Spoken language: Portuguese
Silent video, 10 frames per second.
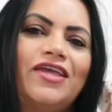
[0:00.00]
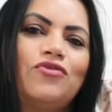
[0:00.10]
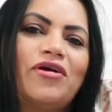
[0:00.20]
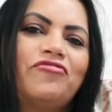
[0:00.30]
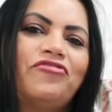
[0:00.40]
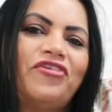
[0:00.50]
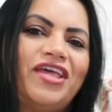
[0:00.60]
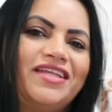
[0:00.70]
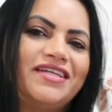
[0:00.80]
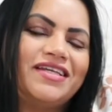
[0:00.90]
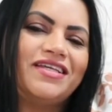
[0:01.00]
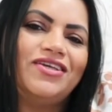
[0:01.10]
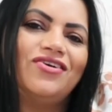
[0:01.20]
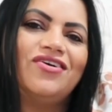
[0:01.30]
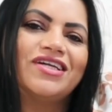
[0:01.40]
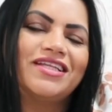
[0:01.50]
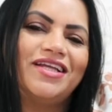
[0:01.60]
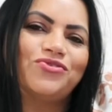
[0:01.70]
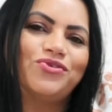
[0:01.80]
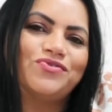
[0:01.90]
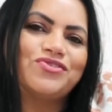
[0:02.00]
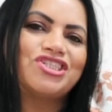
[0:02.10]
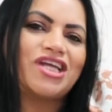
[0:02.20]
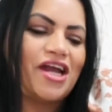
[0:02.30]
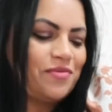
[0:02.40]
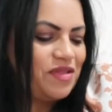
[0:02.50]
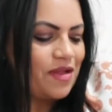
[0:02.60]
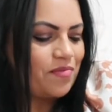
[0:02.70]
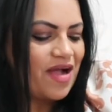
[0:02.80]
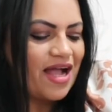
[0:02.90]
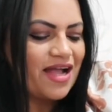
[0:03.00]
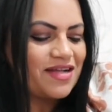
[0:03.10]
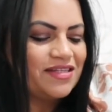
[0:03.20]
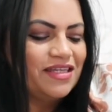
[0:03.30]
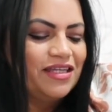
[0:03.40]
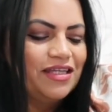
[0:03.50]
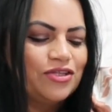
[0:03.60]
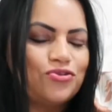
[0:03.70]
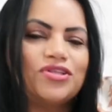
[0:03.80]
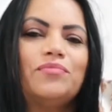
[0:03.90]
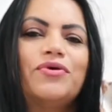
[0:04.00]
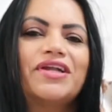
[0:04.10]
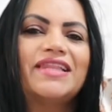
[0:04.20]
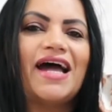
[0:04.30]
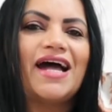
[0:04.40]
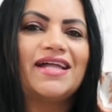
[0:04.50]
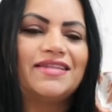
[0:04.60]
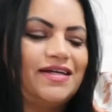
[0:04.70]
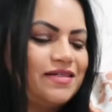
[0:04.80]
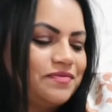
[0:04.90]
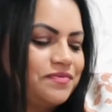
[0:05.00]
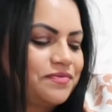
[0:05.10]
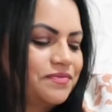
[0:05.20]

tem uma fenda aqui, ó, que dá todo um charme na barra, toda bordada.